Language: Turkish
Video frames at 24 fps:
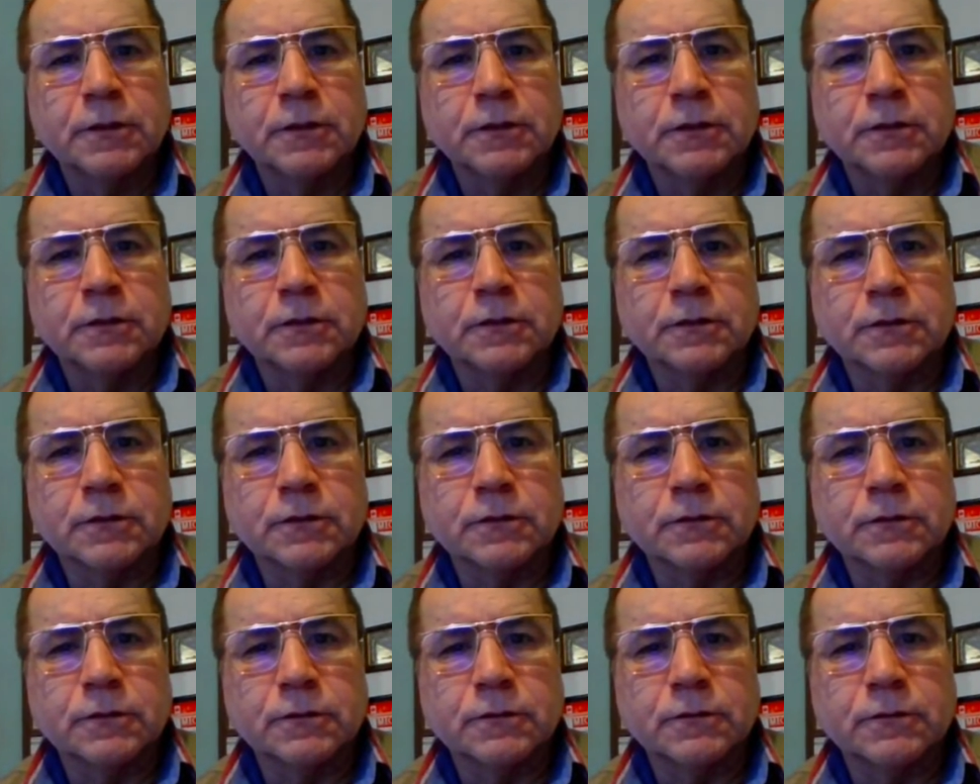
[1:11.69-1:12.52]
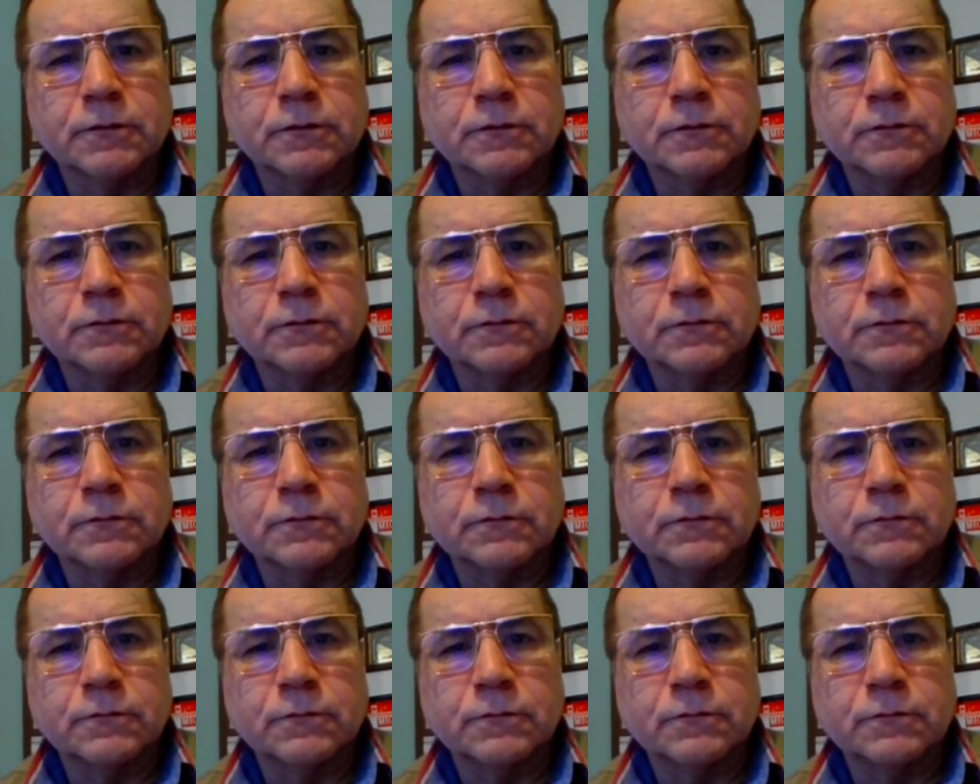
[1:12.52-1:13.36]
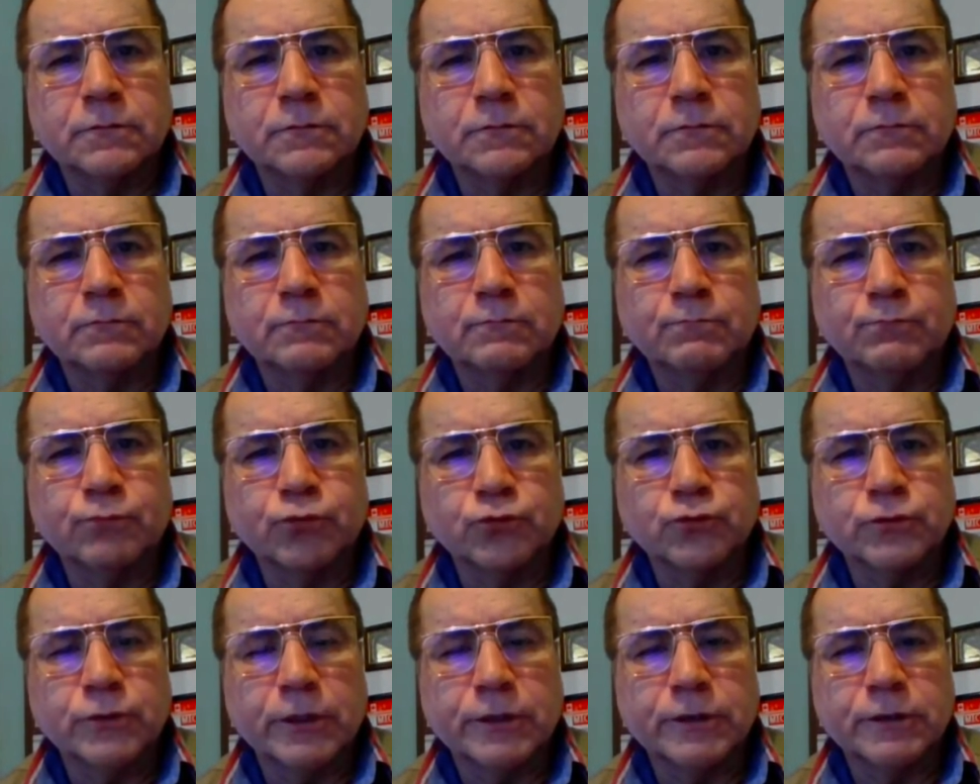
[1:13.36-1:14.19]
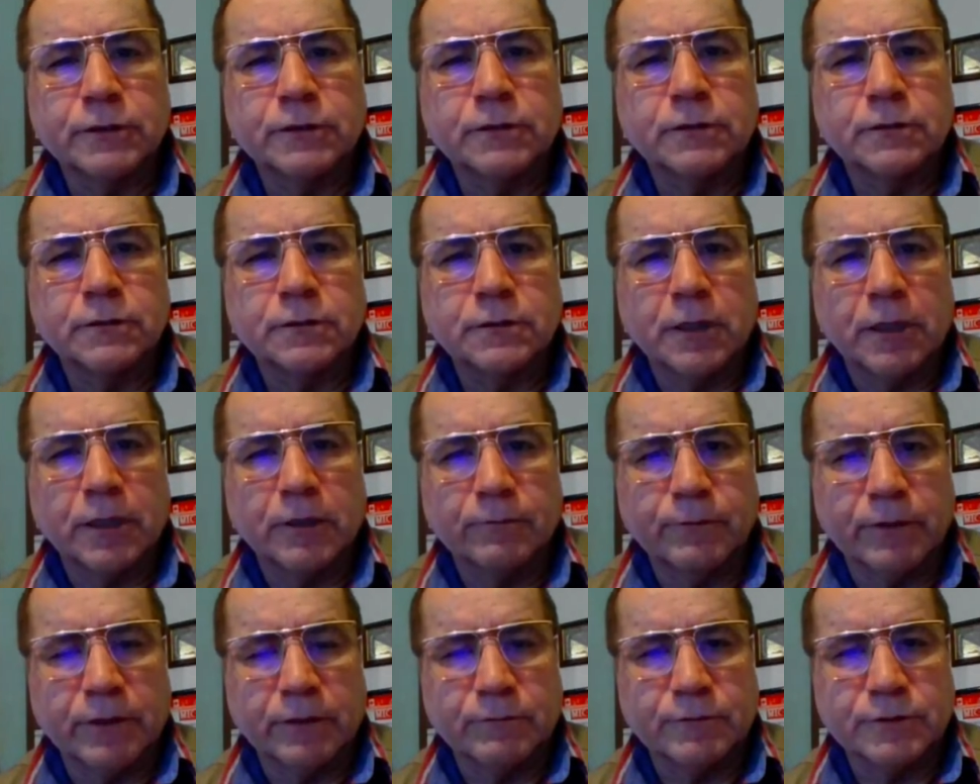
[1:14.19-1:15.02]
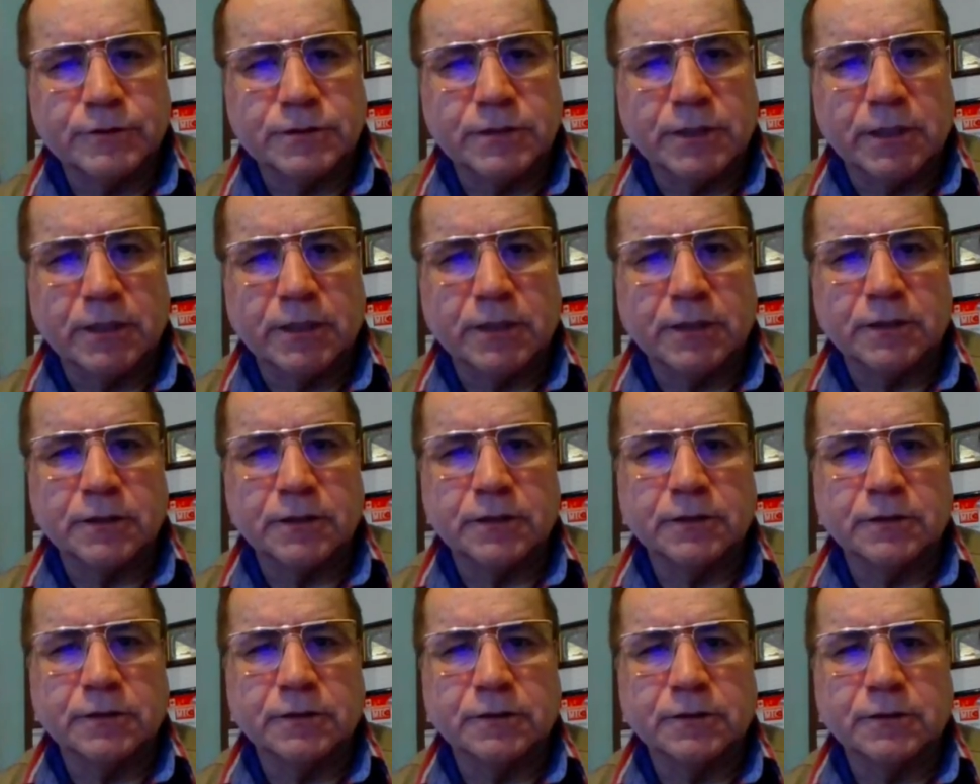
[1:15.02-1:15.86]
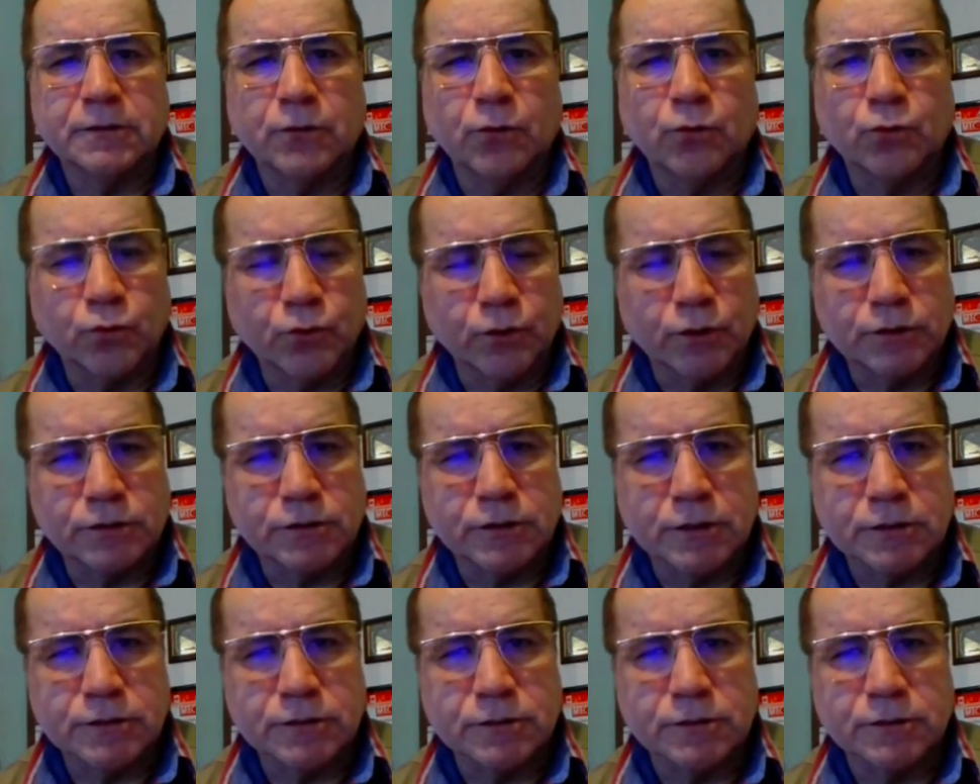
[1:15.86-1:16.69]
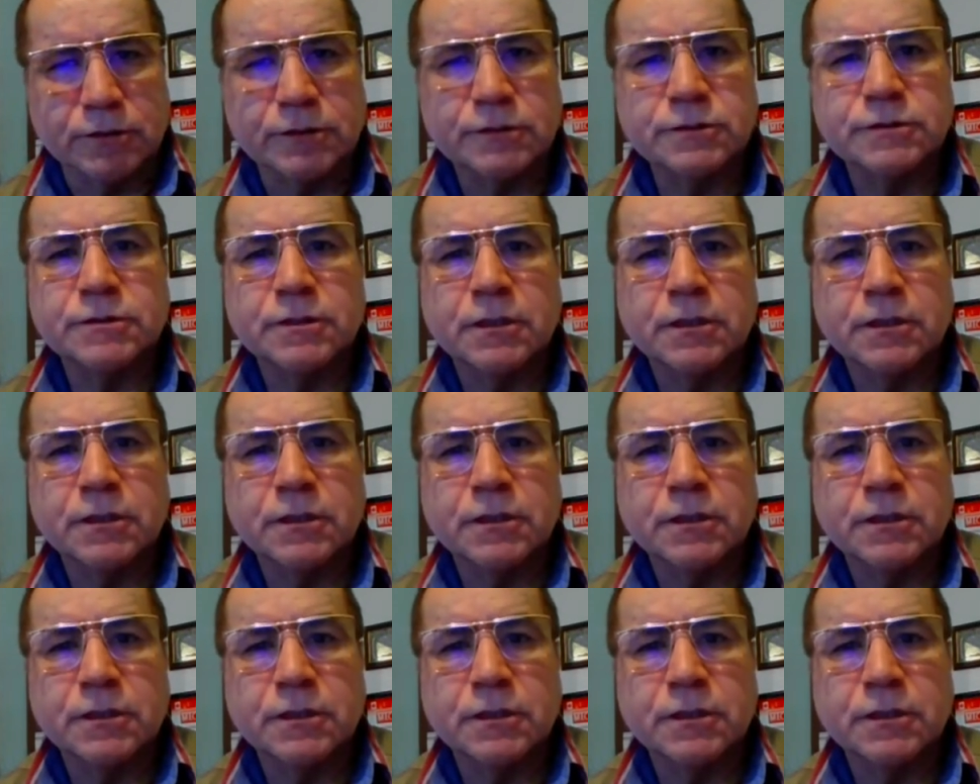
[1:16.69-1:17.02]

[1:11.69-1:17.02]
Ee, bunları haberimizde e, okuyacaksınız.